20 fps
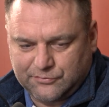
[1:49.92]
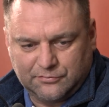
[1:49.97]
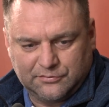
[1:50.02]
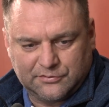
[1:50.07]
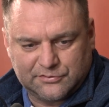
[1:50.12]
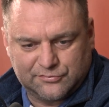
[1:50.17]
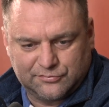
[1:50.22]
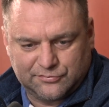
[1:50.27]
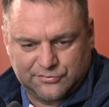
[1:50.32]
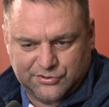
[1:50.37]

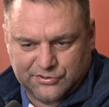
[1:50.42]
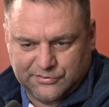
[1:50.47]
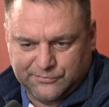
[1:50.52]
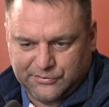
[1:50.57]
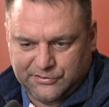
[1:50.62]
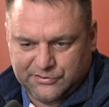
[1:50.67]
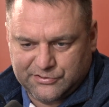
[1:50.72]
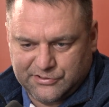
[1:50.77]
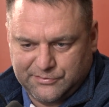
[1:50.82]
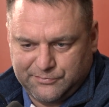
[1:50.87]

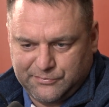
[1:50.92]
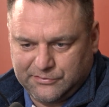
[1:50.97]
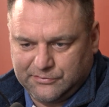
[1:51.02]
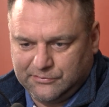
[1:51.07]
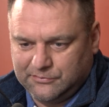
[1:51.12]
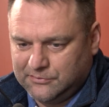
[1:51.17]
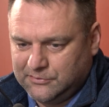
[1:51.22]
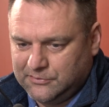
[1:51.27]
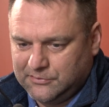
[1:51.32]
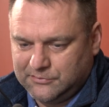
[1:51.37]
круглосуточном режиме,
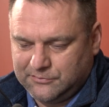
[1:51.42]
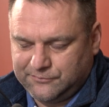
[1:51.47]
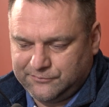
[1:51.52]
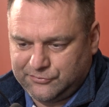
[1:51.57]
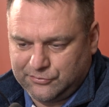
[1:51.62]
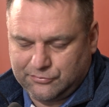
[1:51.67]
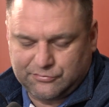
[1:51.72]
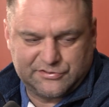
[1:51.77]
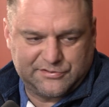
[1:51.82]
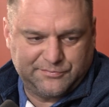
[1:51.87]
в
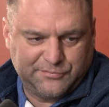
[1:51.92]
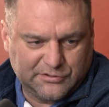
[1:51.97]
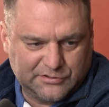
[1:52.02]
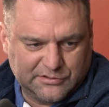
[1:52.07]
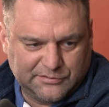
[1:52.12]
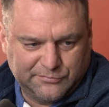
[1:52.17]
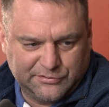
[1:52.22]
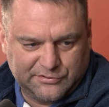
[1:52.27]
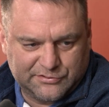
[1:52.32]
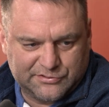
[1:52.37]
трехсменном